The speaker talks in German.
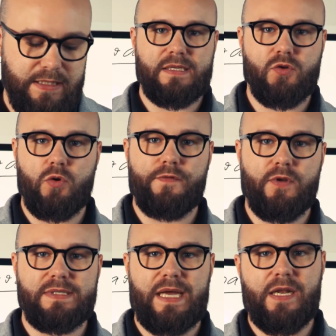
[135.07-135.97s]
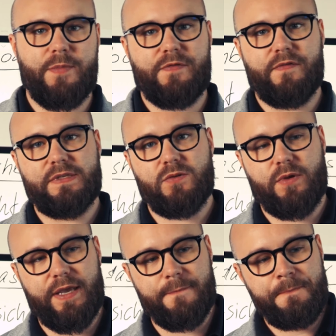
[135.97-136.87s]
Das gucken wir uns an, damit wir wissen,
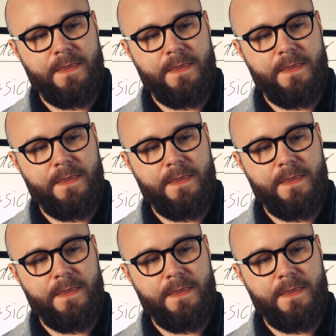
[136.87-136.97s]
okay,